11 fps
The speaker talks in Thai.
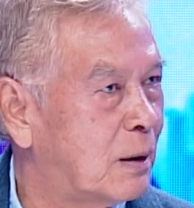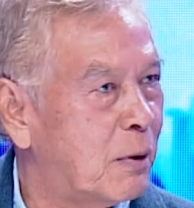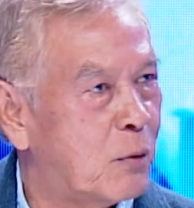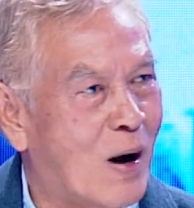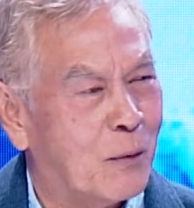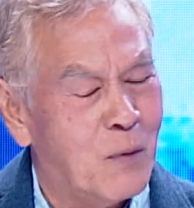อย่าไป
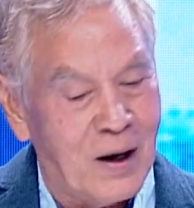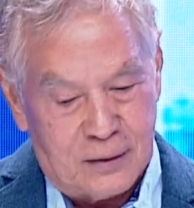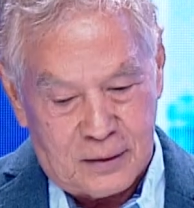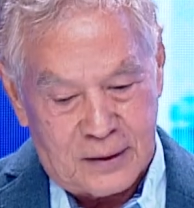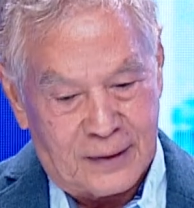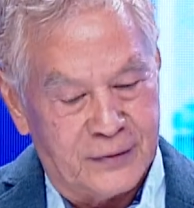หวังว่า
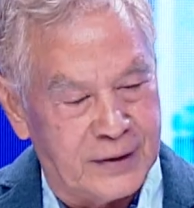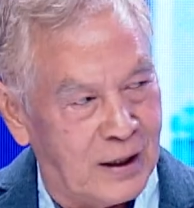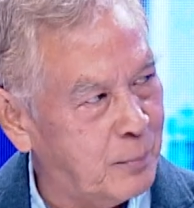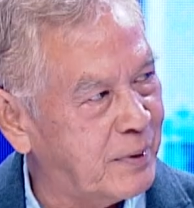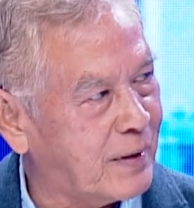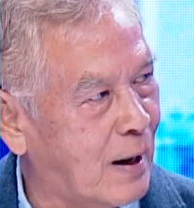เกษียณแล้
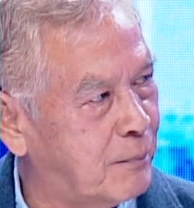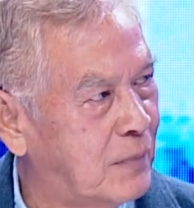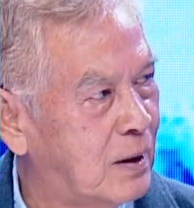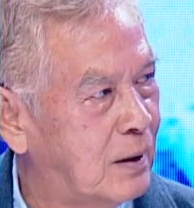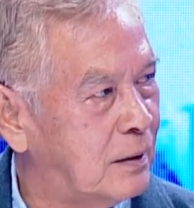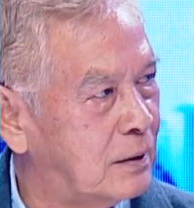วไป
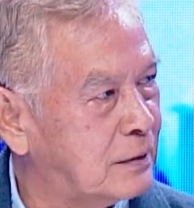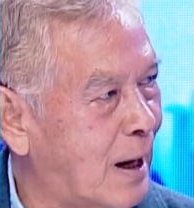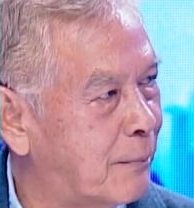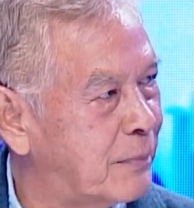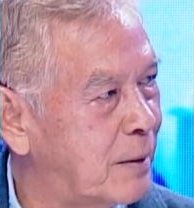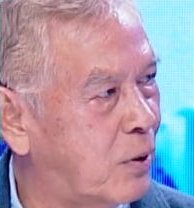ทำ หรือ
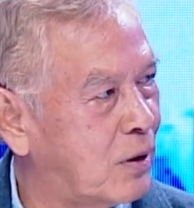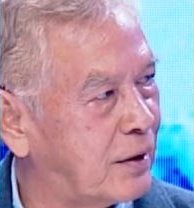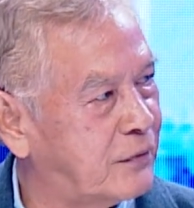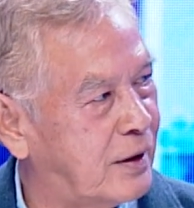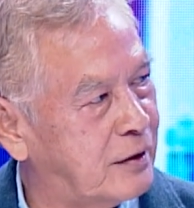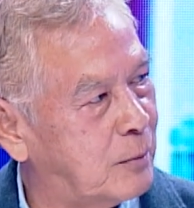ทำไปเพราะเก
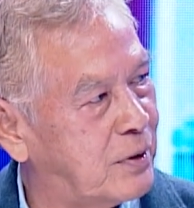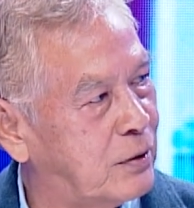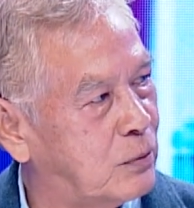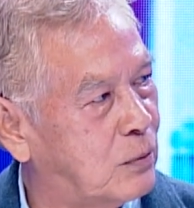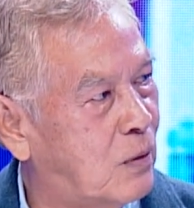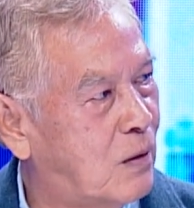ษียณจะไปอ
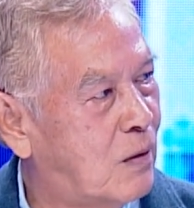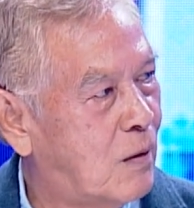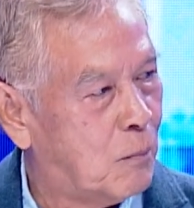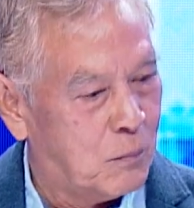ยู่ค่ะ